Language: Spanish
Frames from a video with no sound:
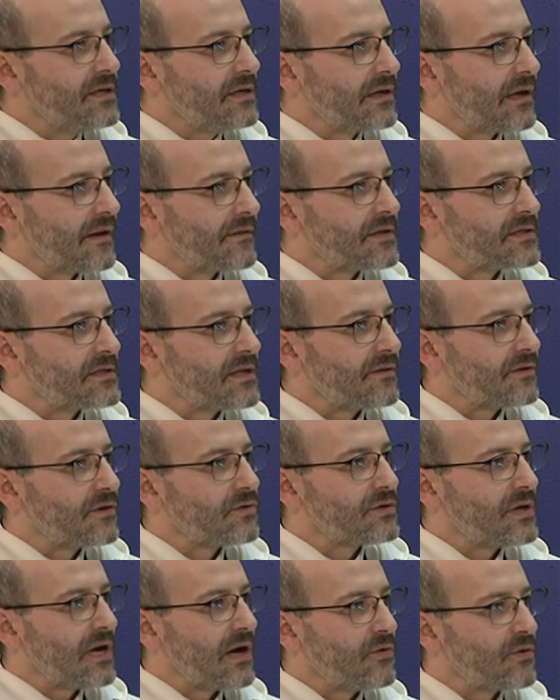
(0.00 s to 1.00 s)
gracias a
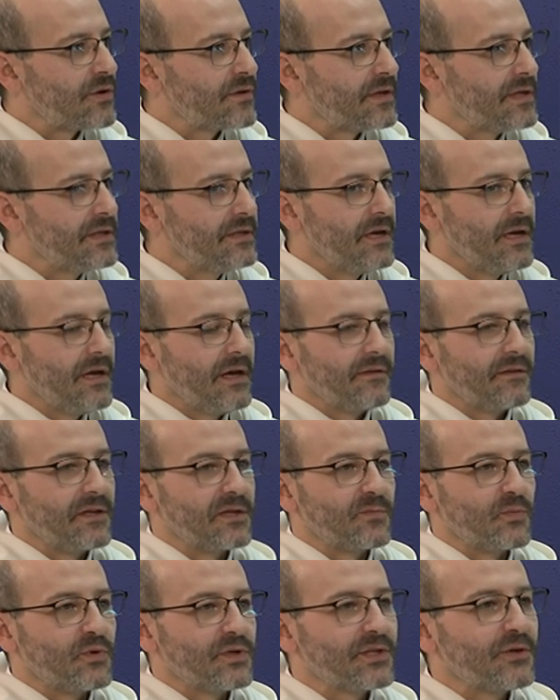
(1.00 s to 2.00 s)
Dios la orden,
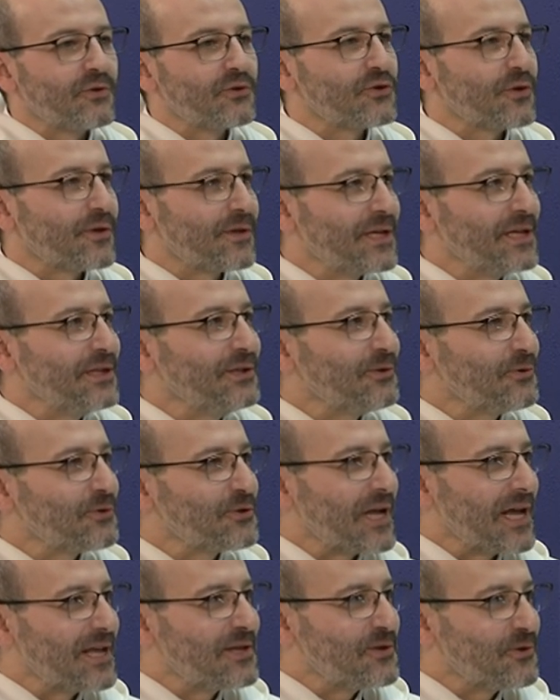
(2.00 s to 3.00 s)
después de
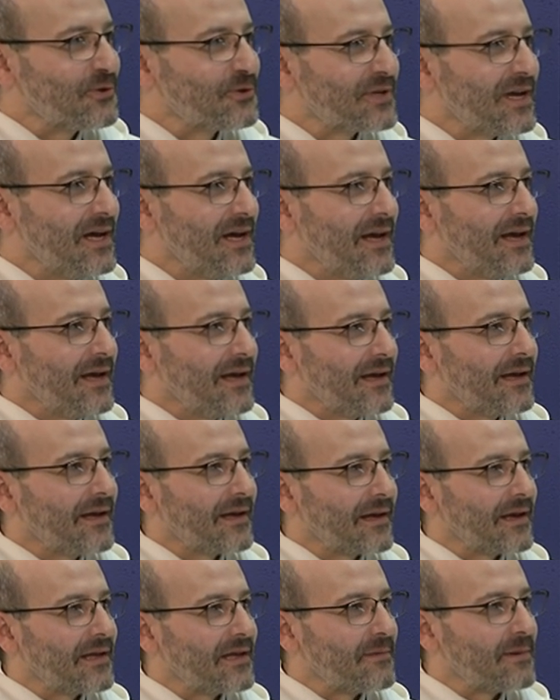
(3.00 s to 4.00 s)
800 años
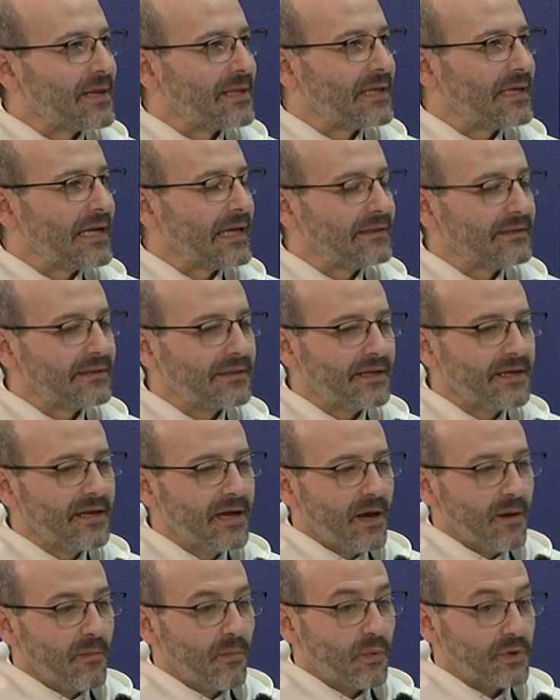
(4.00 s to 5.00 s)
eh, que lleva adelante,
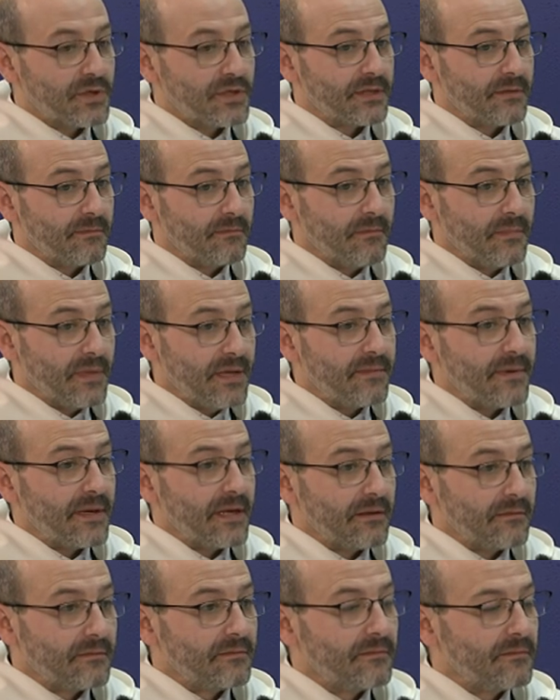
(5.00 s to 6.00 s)
pues vive
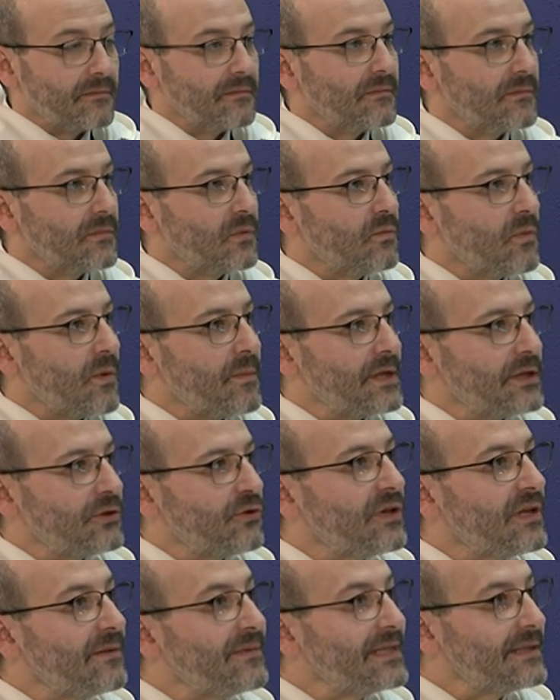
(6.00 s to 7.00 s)
mm, un
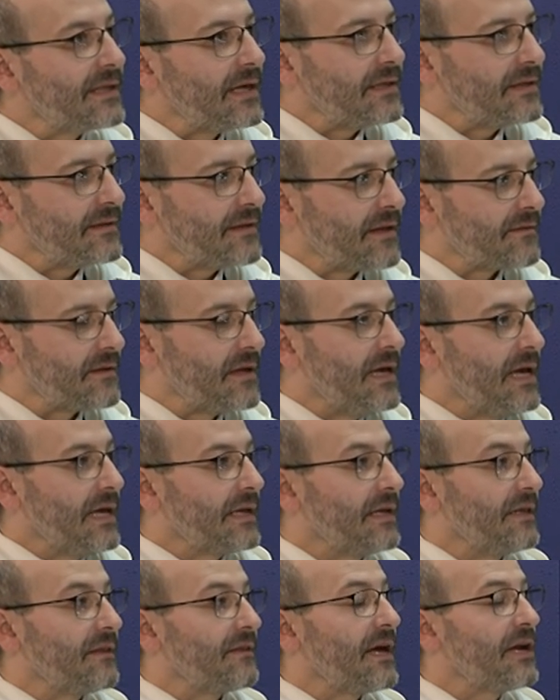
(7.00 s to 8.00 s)
momento de vitalidad.
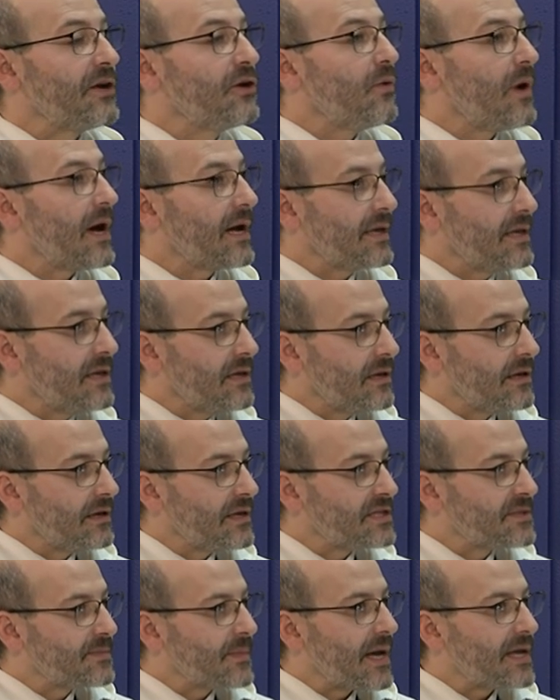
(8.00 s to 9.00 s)
Quizá no aquí, en
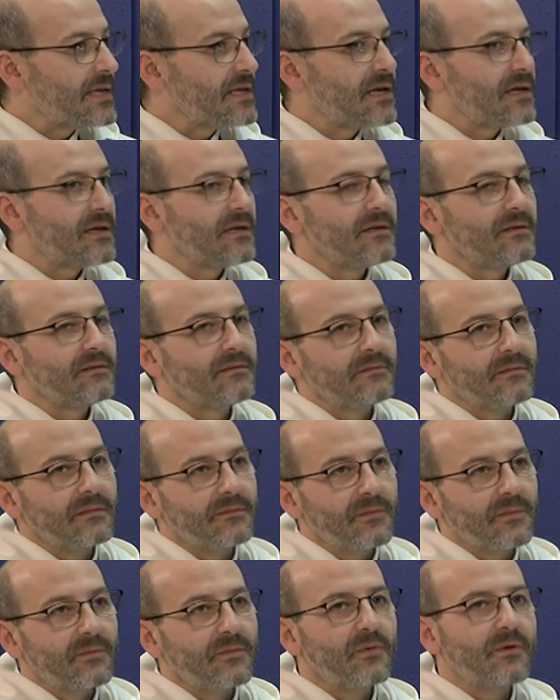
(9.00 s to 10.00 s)
España,
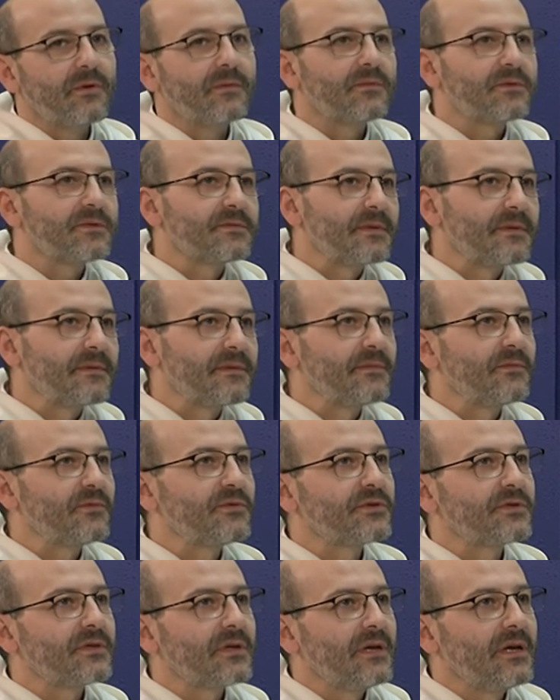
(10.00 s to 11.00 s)
pues
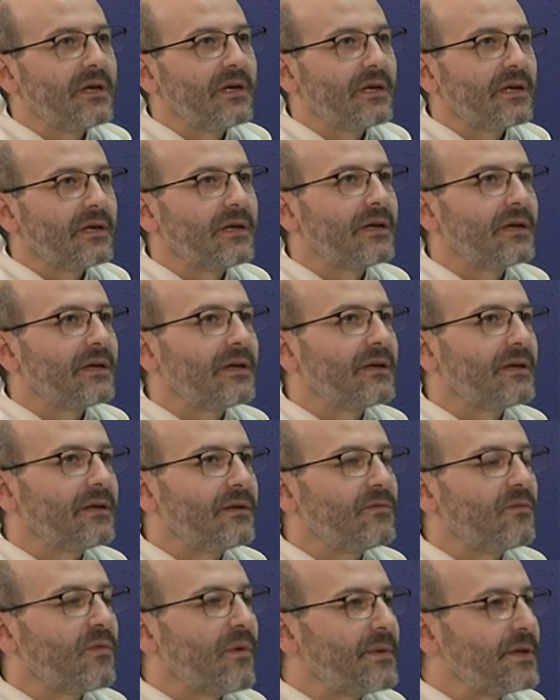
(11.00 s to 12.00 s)
vivimos eh,
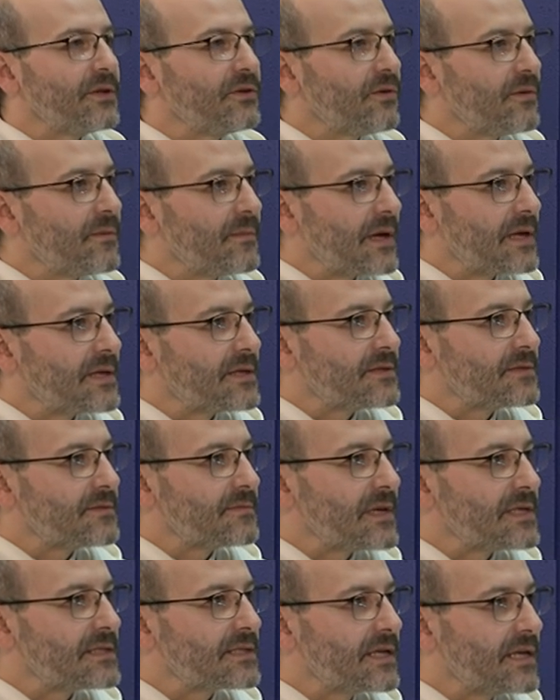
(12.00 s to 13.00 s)
en un momento de
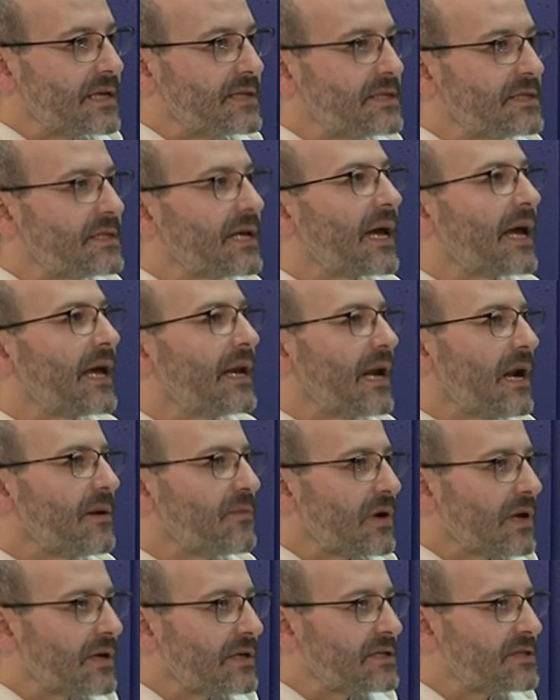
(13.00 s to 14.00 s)
más, crisis en general
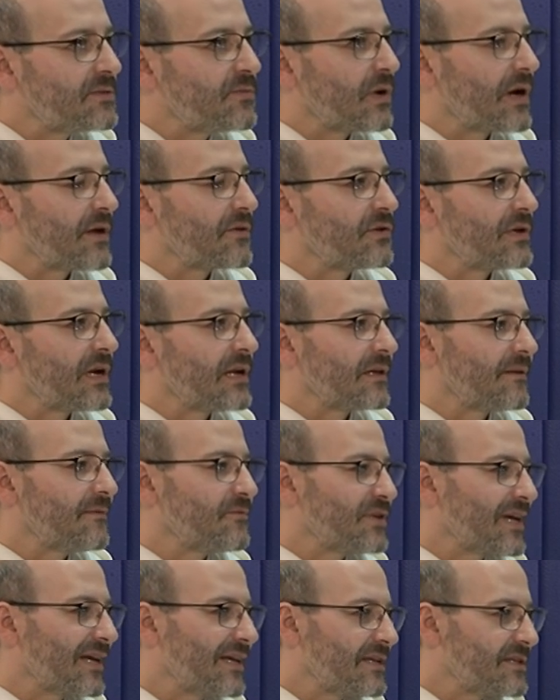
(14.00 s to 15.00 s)
por la crisis vocacional que
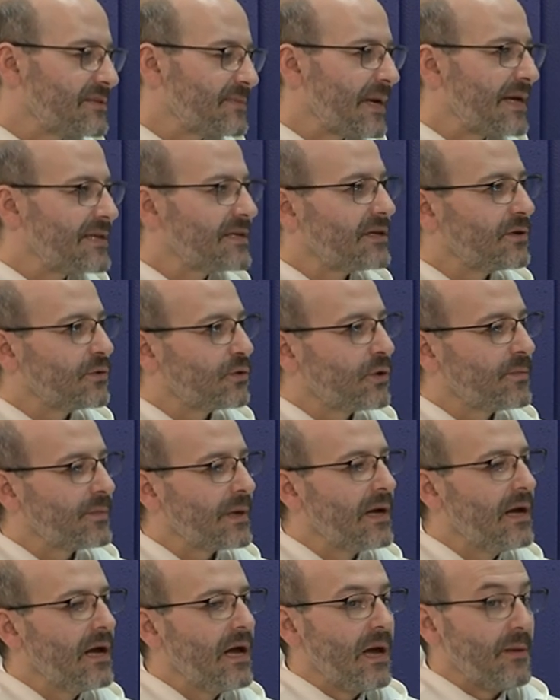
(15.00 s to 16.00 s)
vimos aquí en España, en
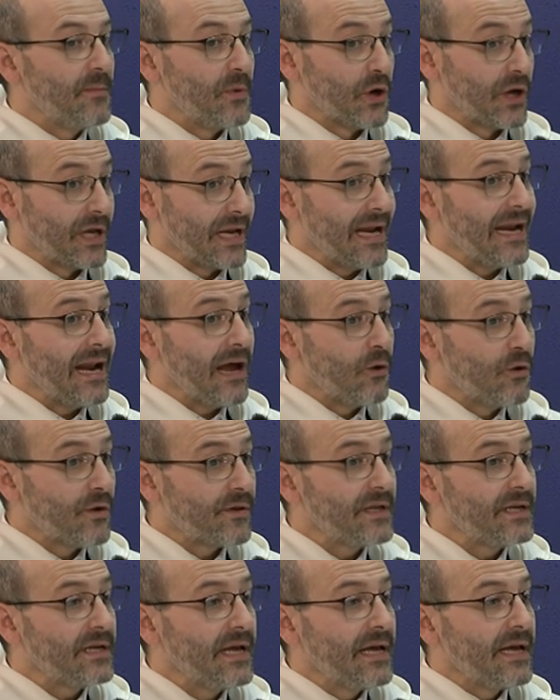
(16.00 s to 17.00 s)
Europa, pero en general la
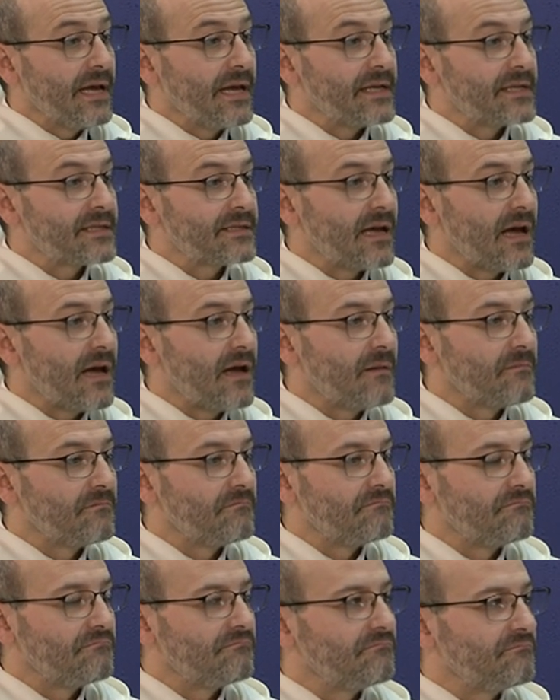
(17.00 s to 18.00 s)
orden está
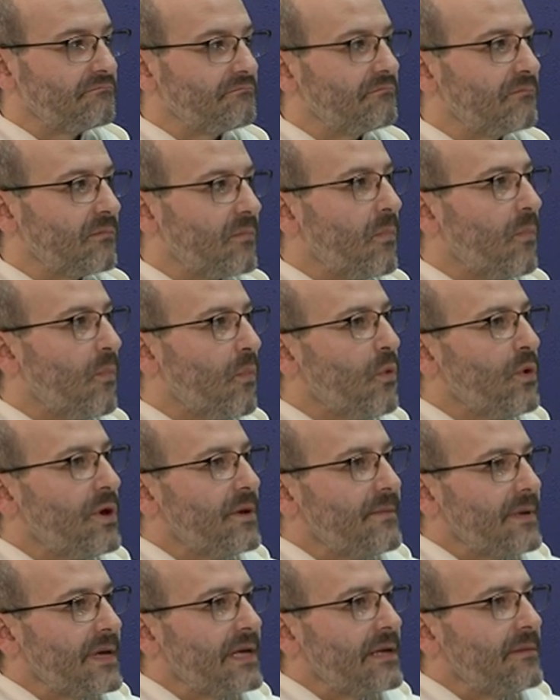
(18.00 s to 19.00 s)
mm,
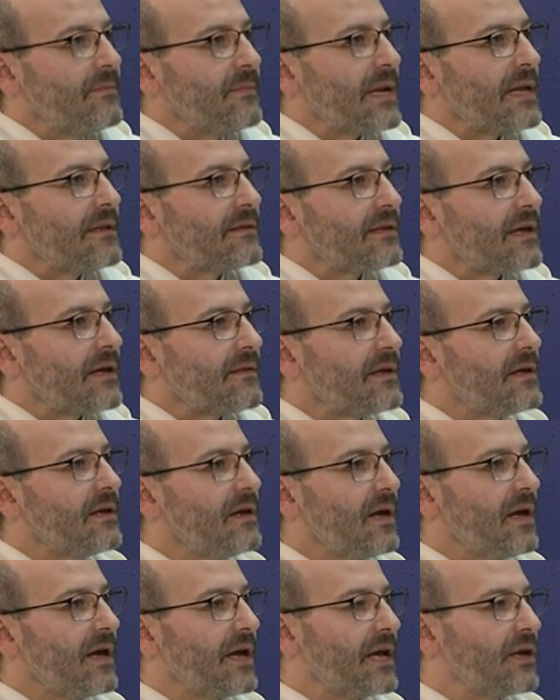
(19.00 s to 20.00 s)
muy bien implantada
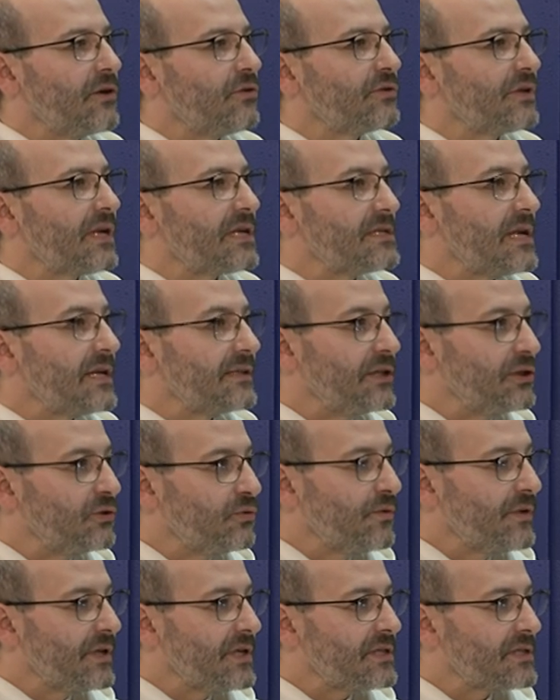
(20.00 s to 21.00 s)
en otras
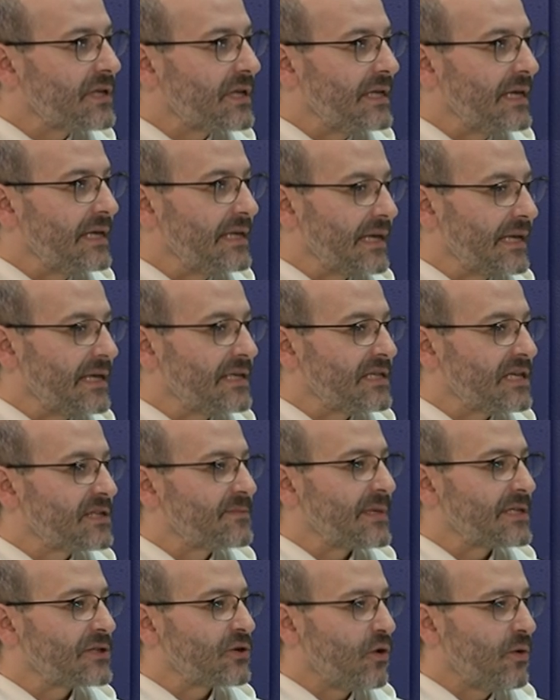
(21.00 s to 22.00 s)
latitudes y en iglesias
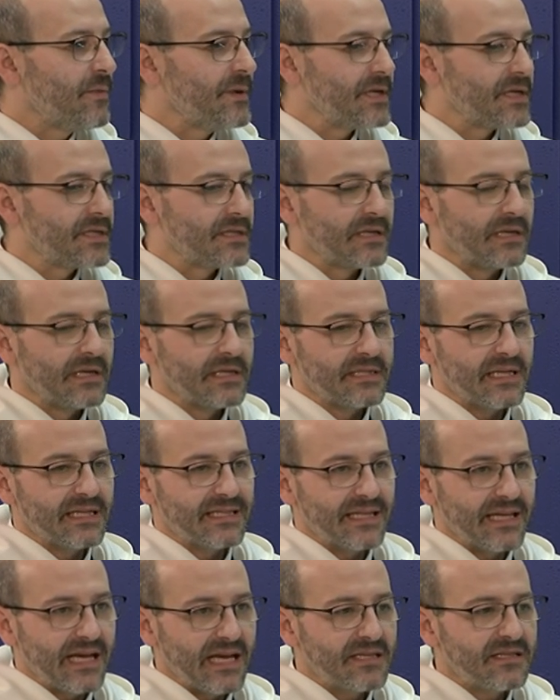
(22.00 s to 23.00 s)
más jóvenes,
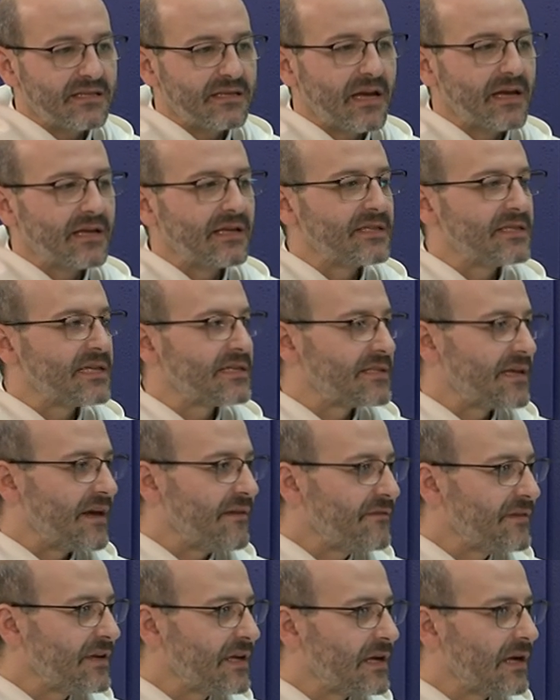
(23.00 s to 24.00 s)
iglesias de Asia, iglesias de
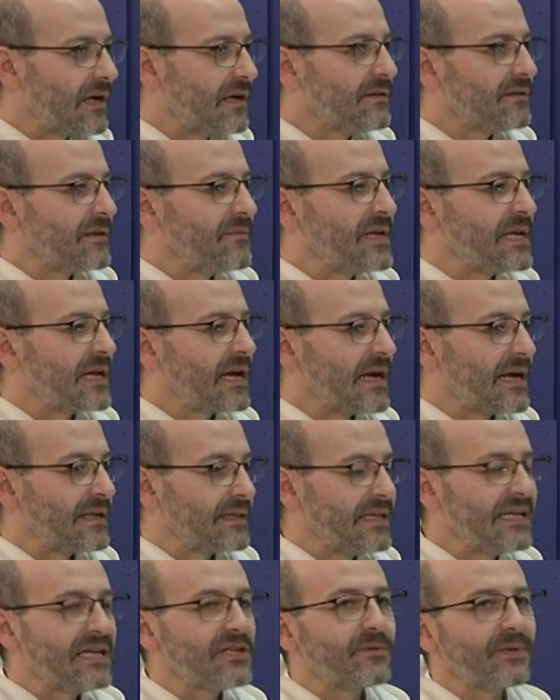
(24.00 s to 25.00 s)
África, de América
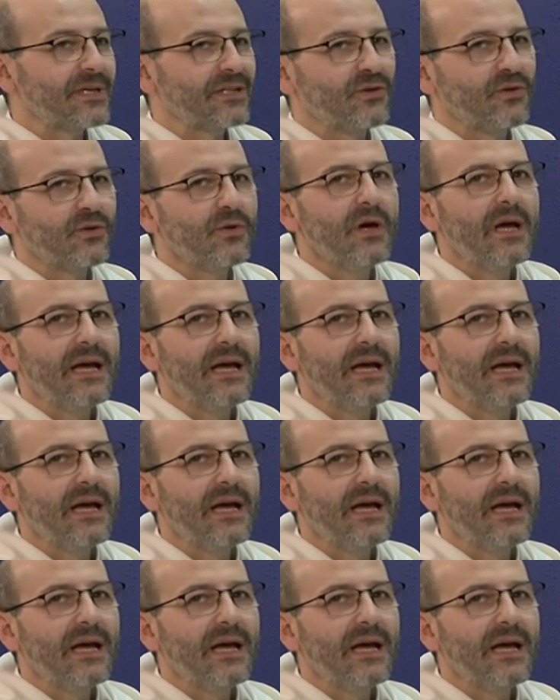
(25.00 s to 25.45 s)
Latina sobre todo.